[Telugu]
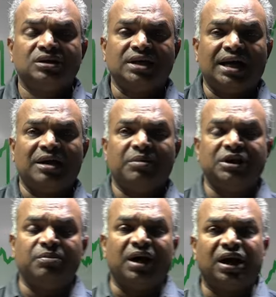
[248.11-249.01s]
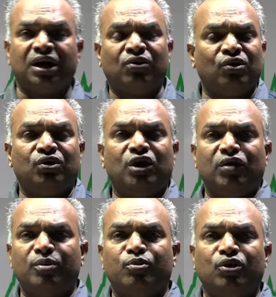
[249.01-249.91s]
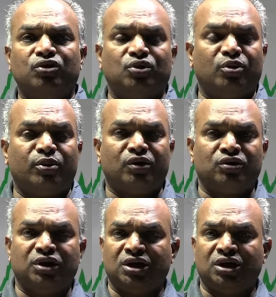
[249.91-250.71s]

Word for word: చాలామంది బంగారం కొనుగోలు వైపు మొగ్గు చూపడం